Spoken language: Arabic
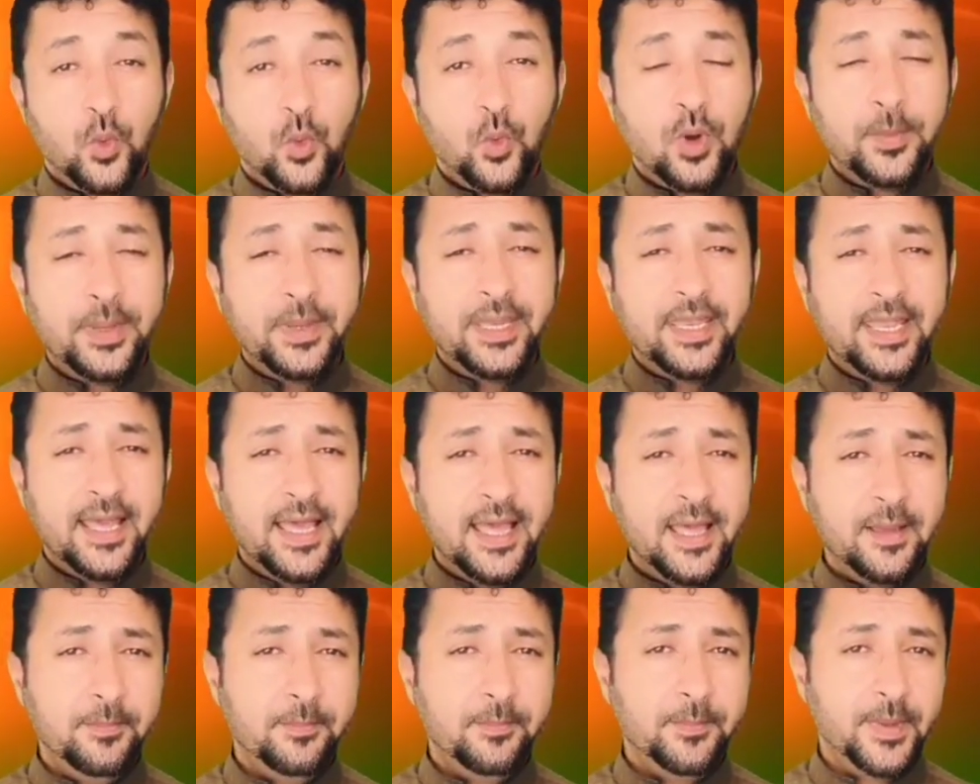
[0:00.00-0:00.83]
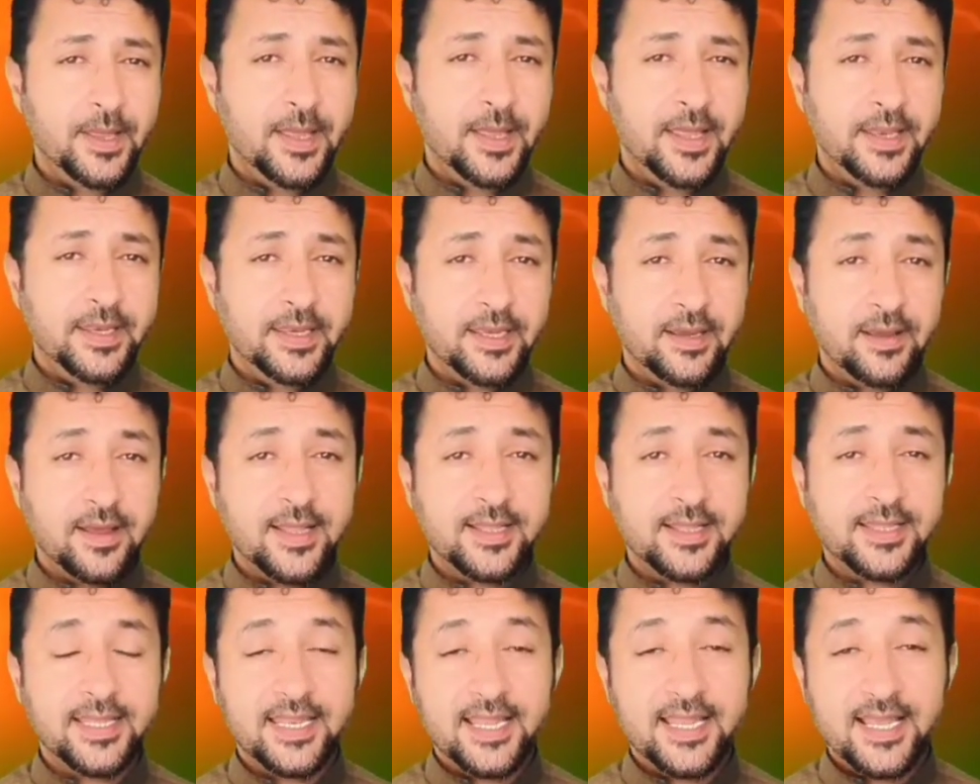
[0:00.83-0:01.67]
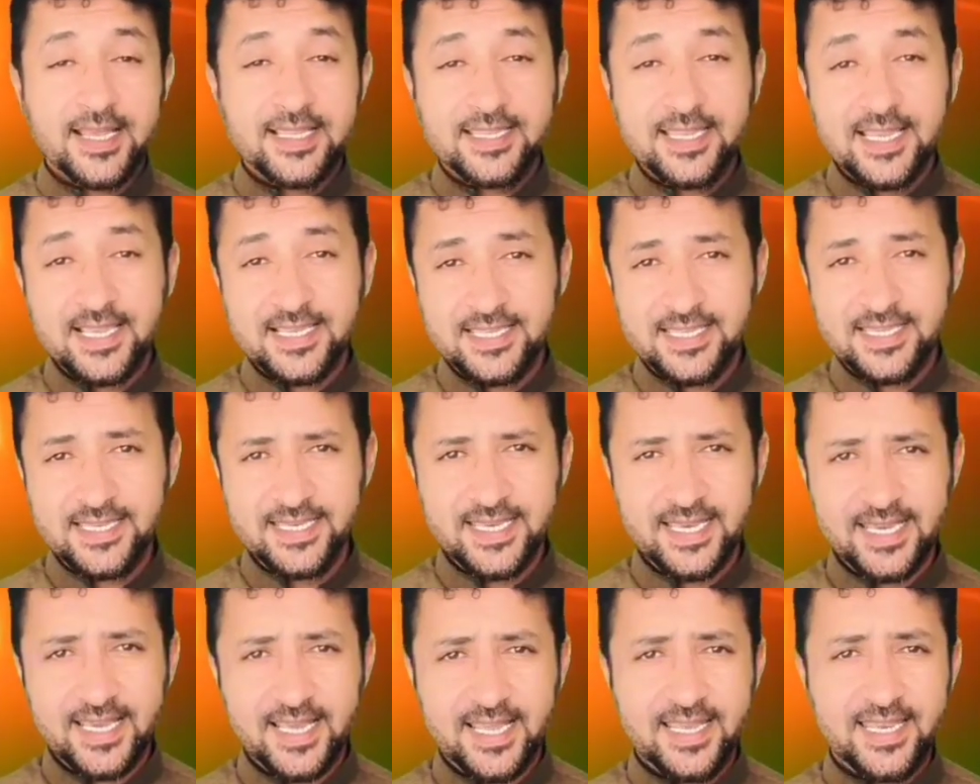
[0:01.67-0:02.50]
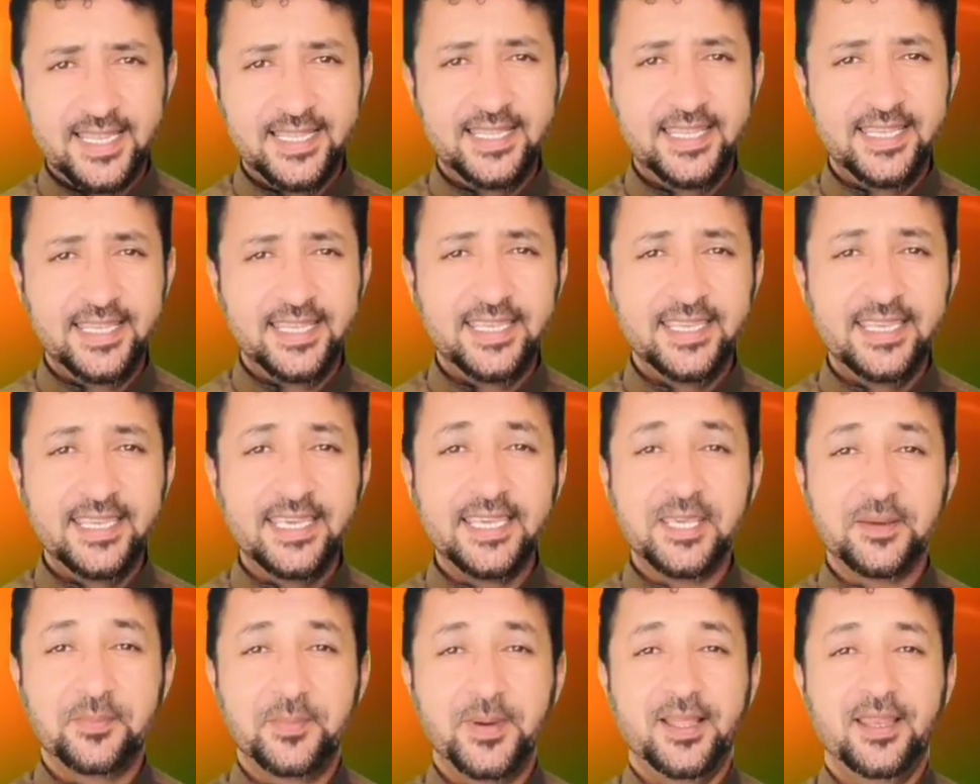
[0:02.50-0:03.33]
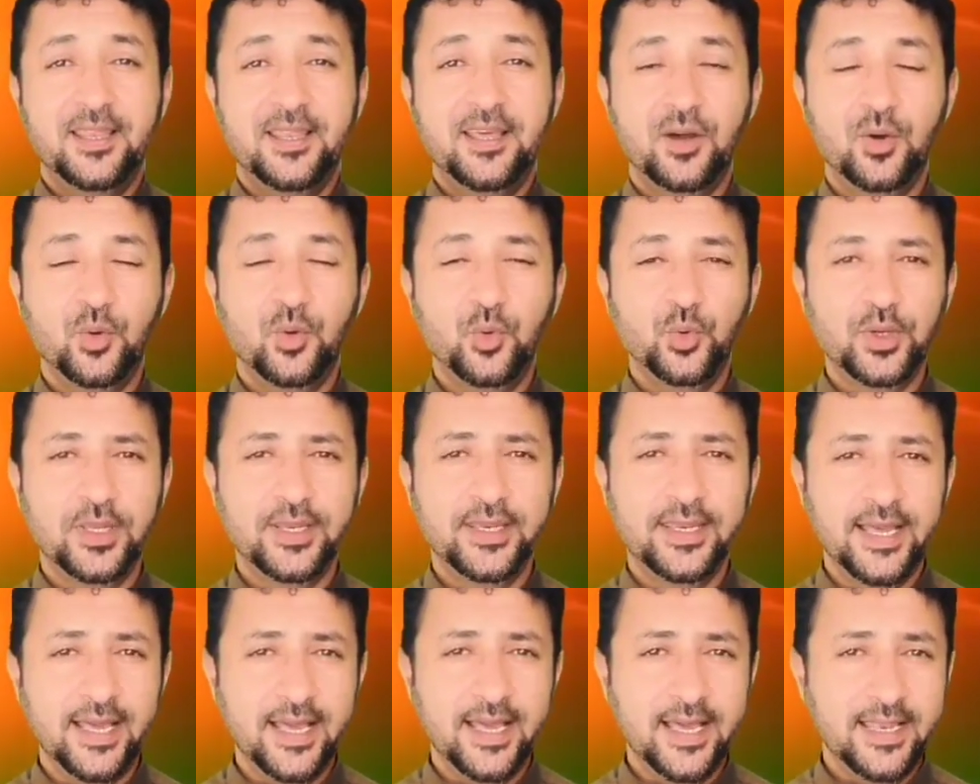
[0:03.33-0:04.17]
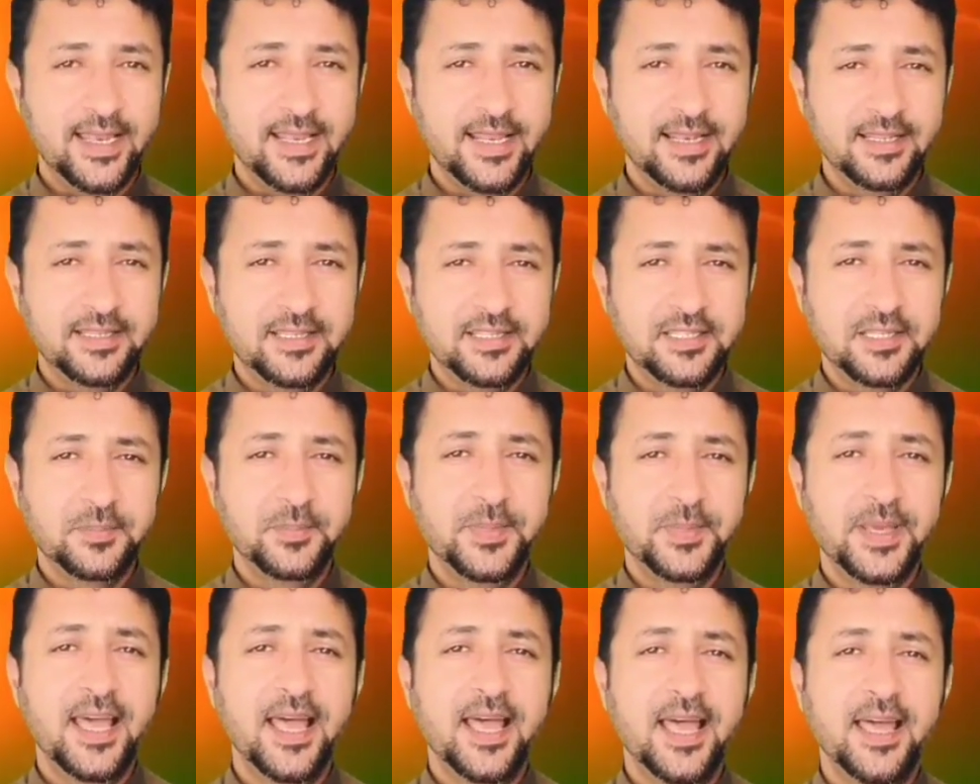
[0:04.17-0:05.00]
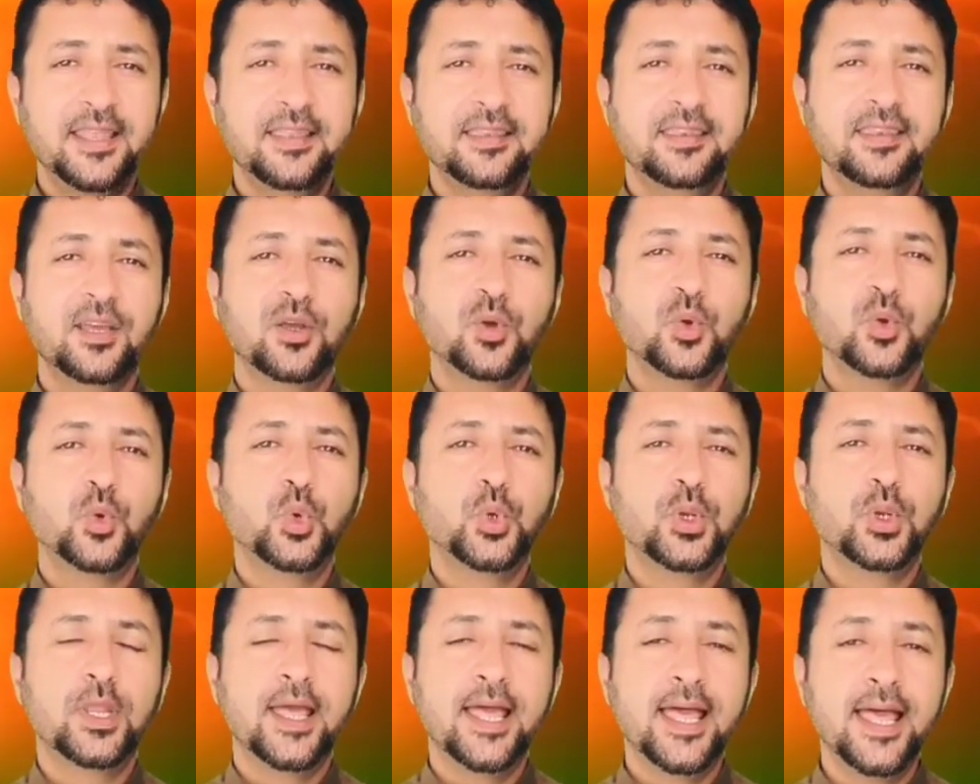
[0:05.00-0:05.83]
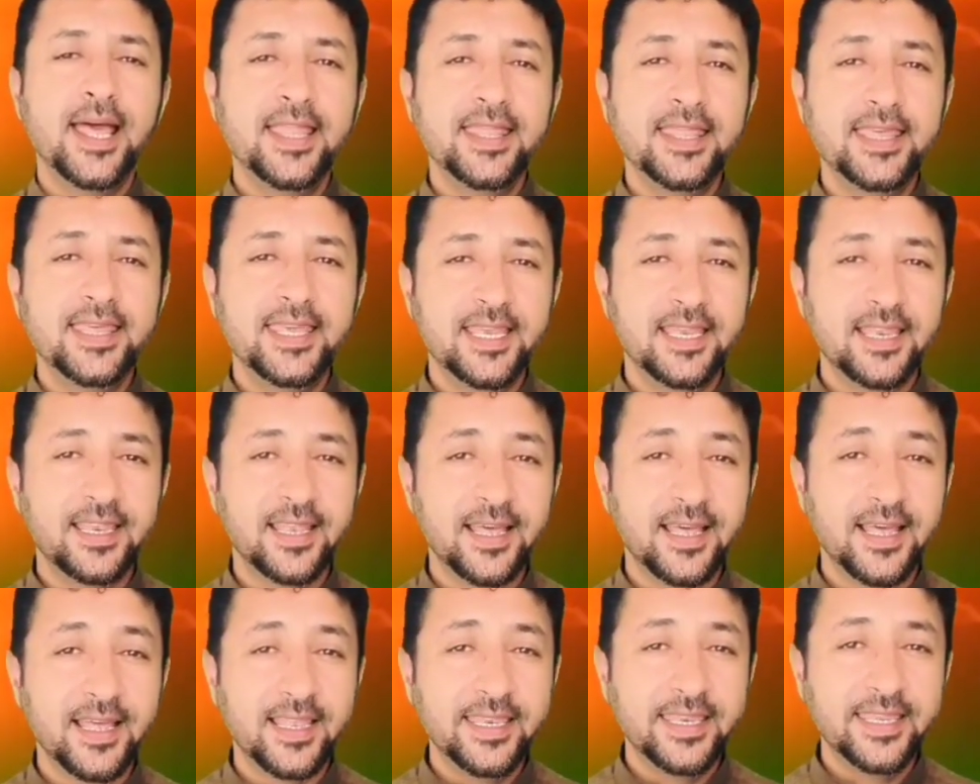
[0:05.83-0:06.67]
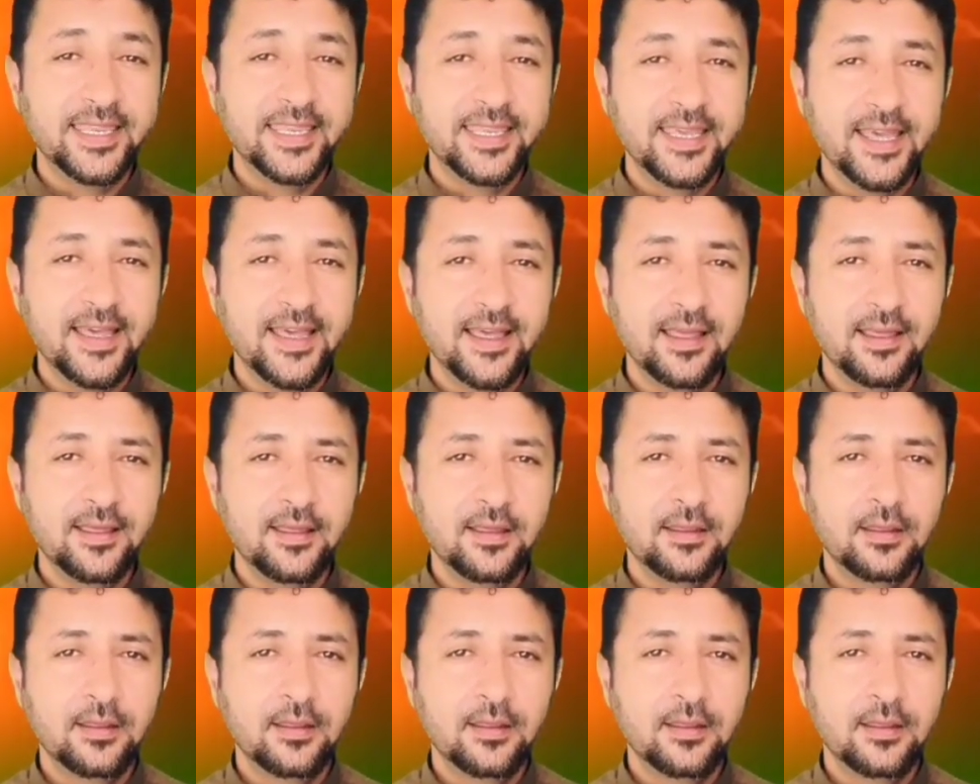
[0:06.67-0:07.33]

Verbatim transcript: ومن أهم النقاط الأساسية التي يجب على أخونا النحل التزم بها أن تكون هذه الخلية